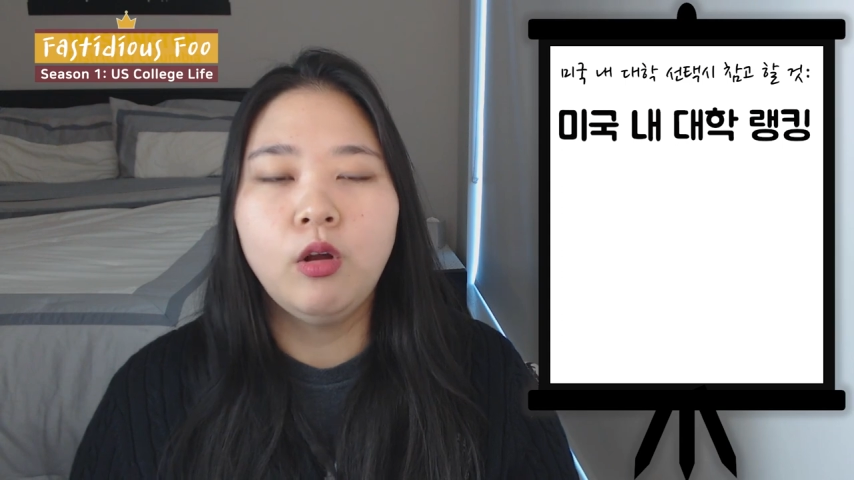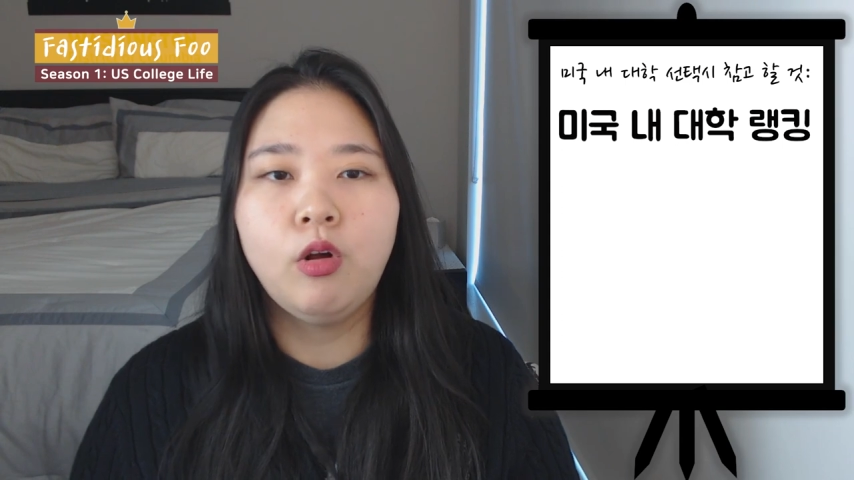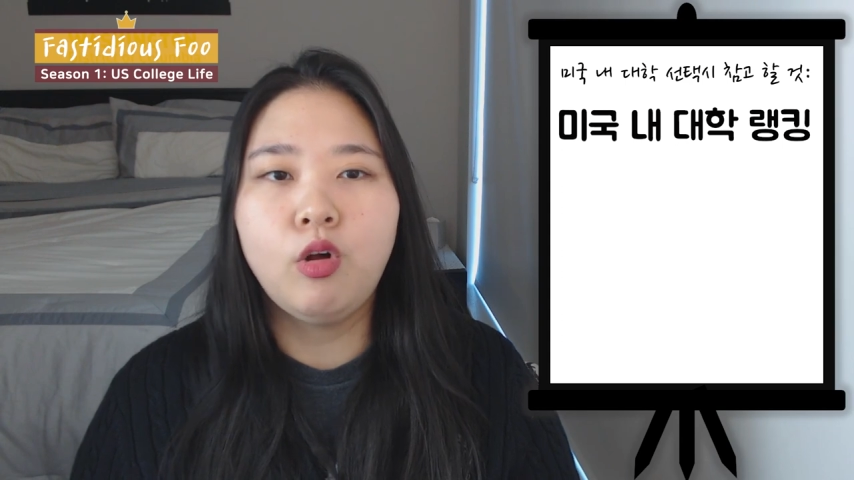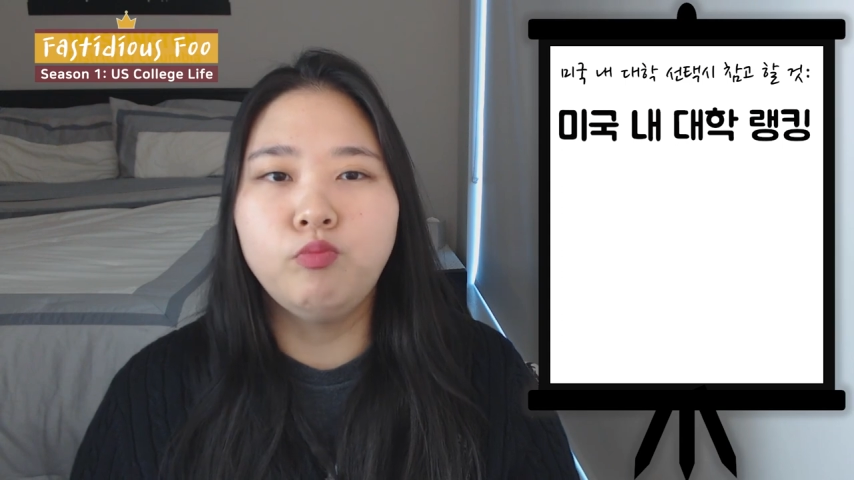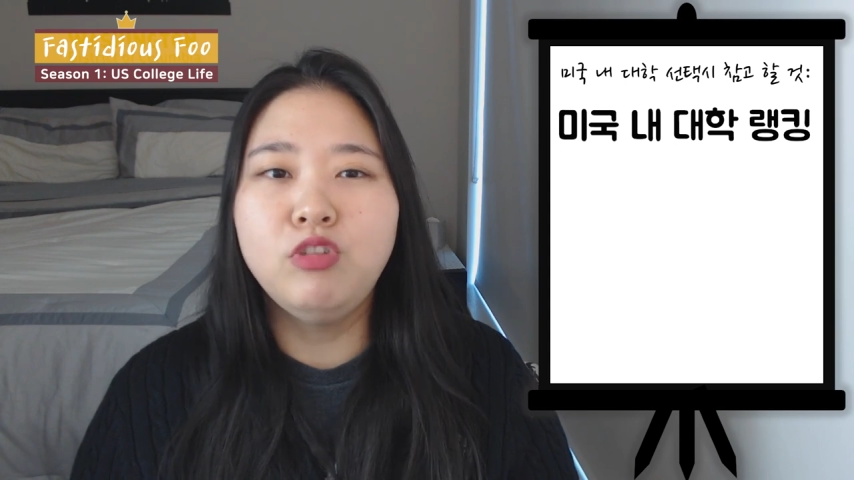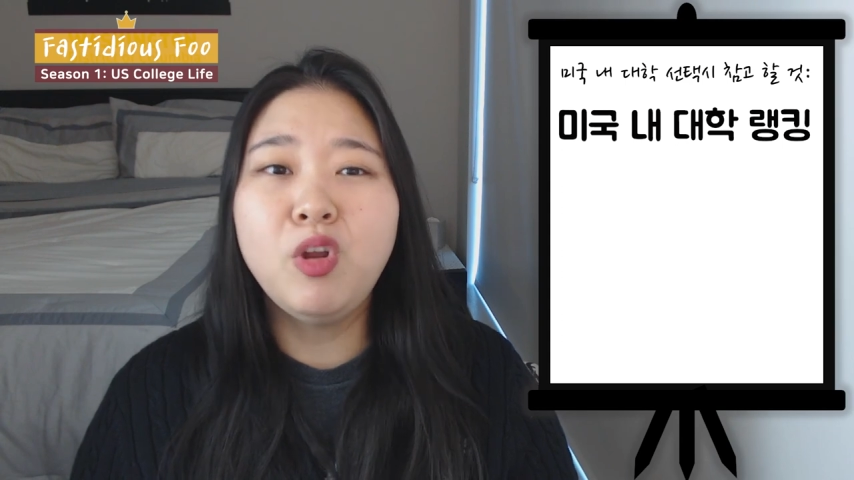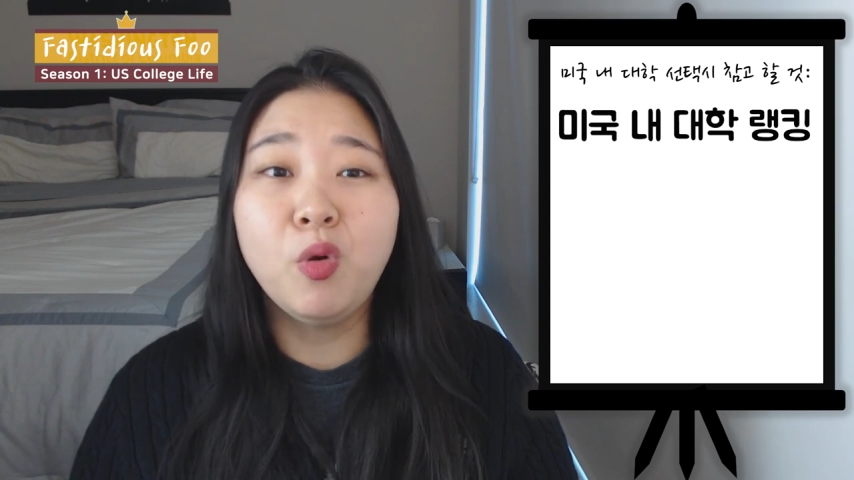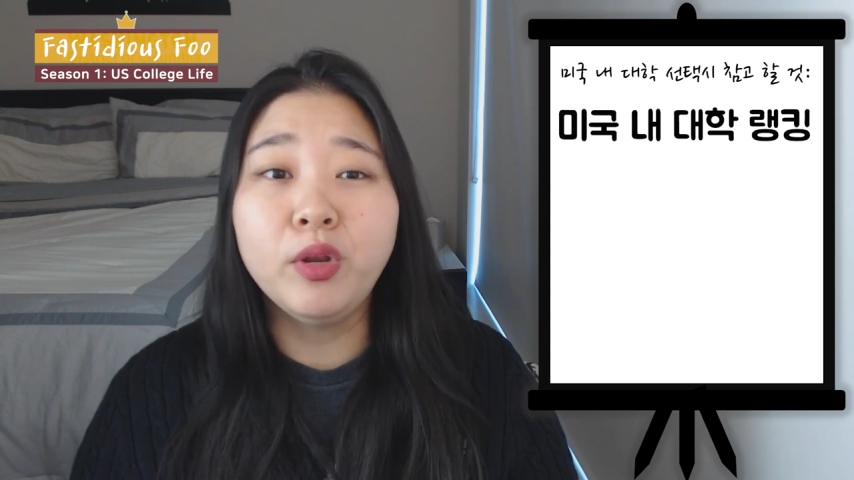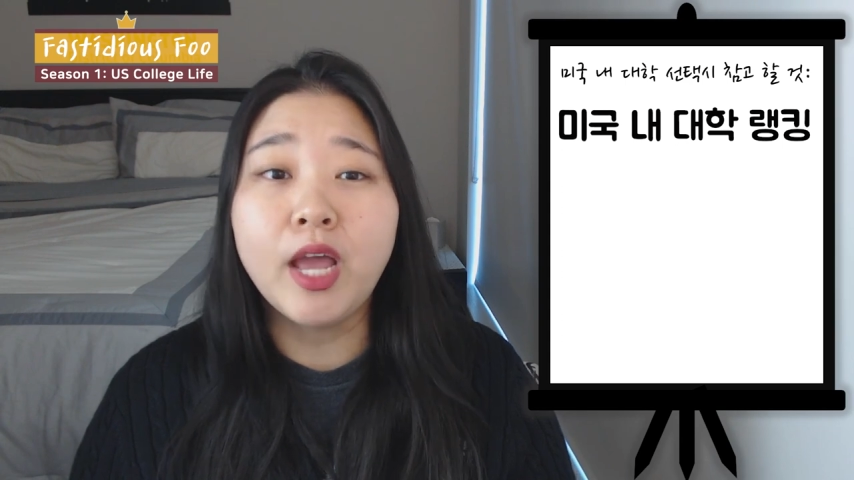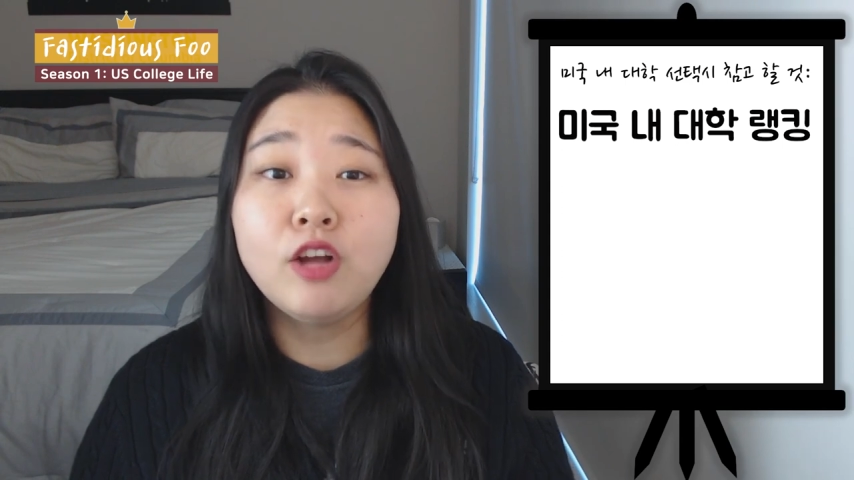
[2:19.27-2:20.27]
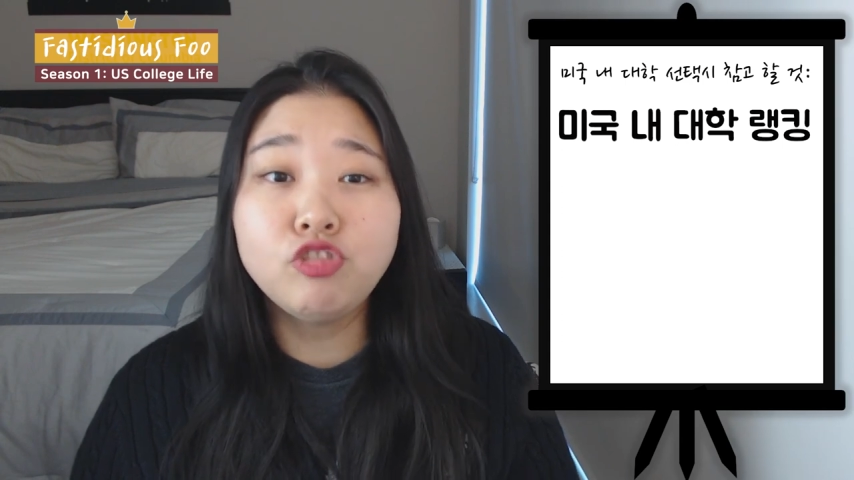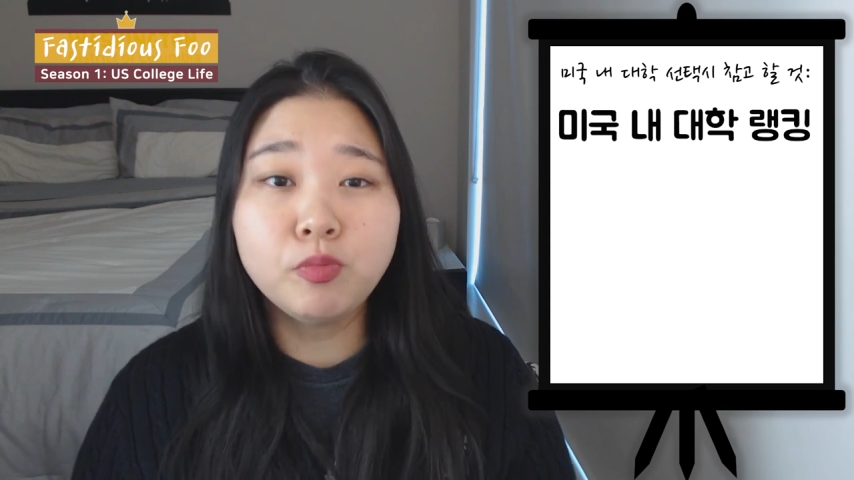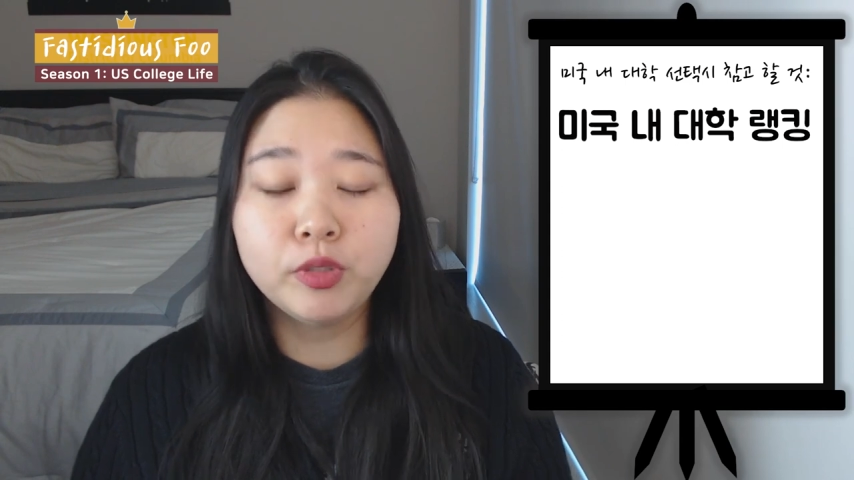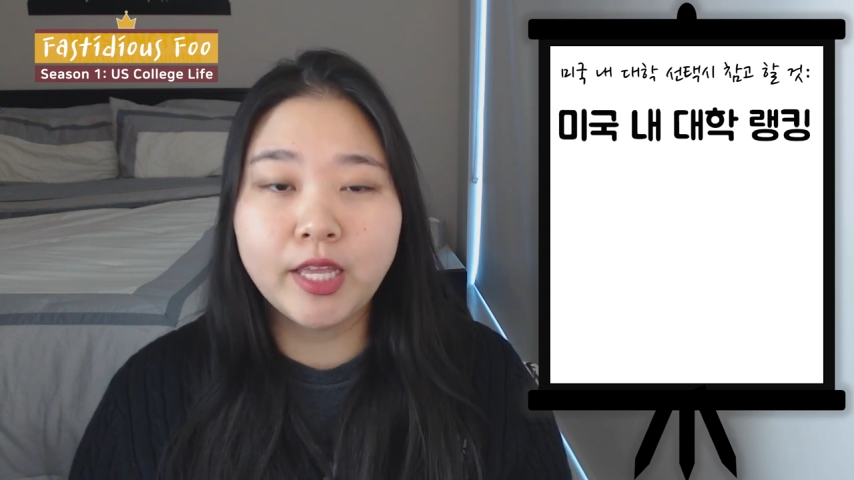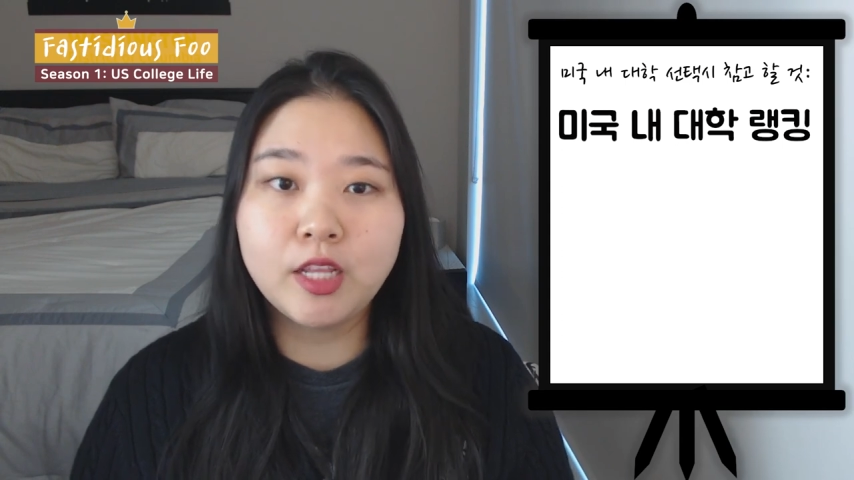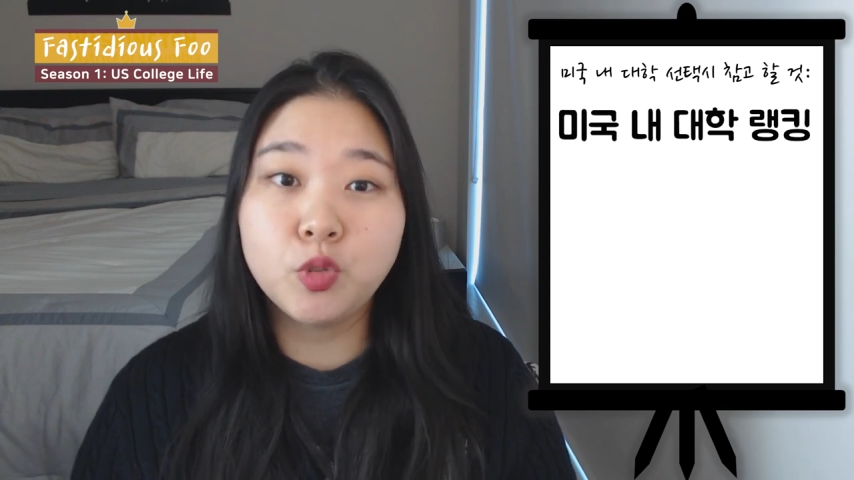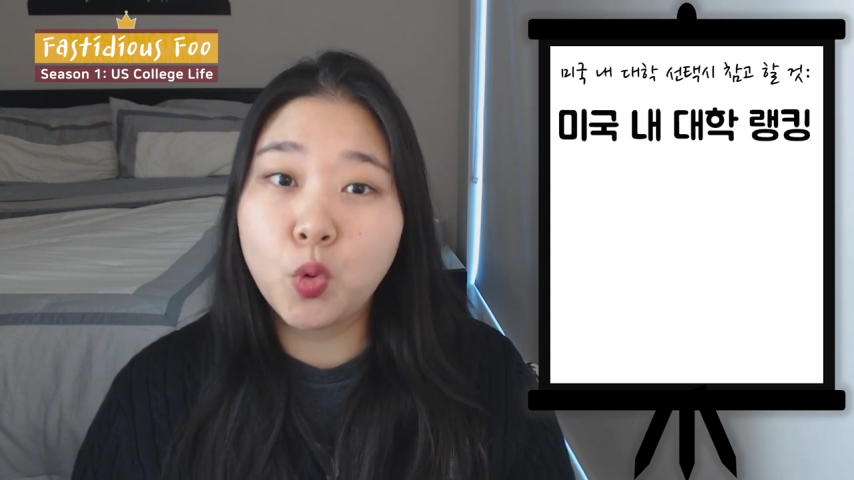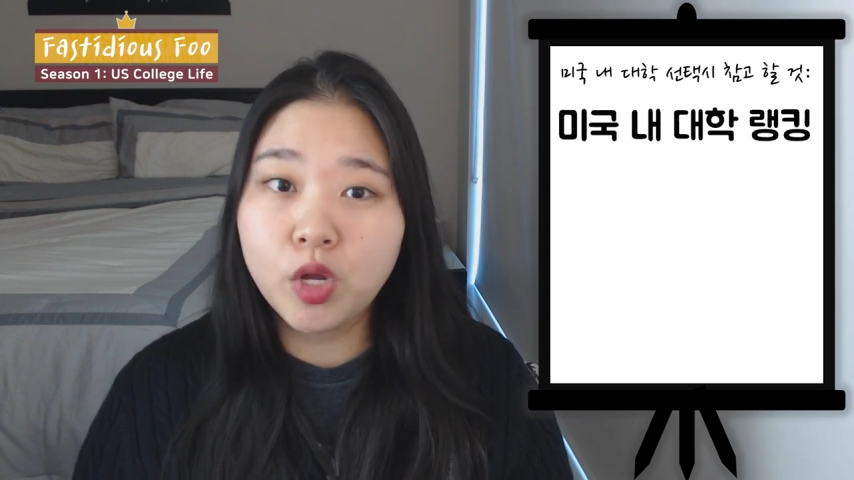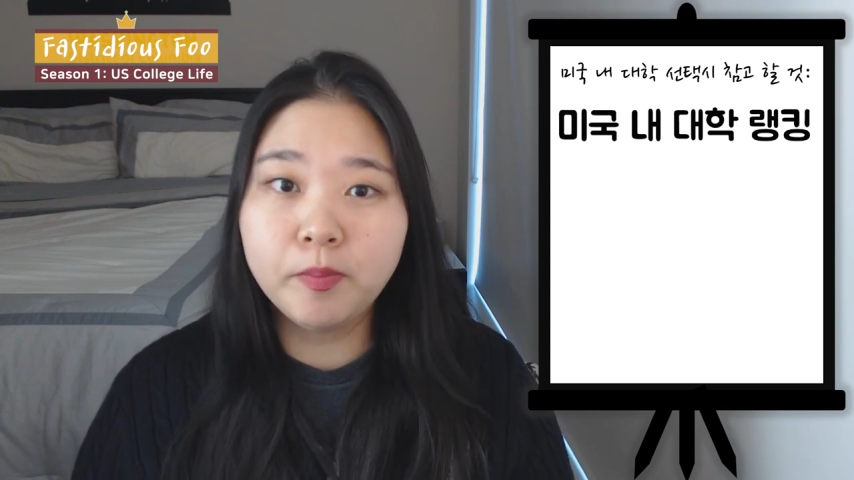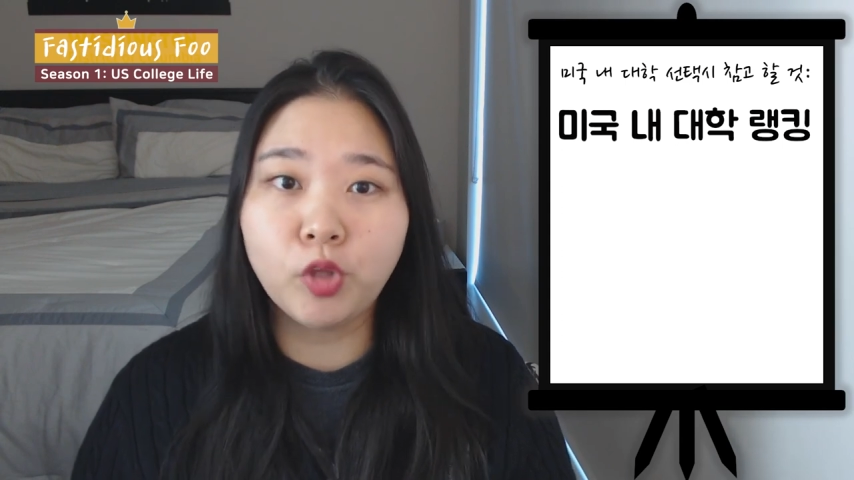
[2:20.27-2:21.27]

어, 물론 한국보다는 조금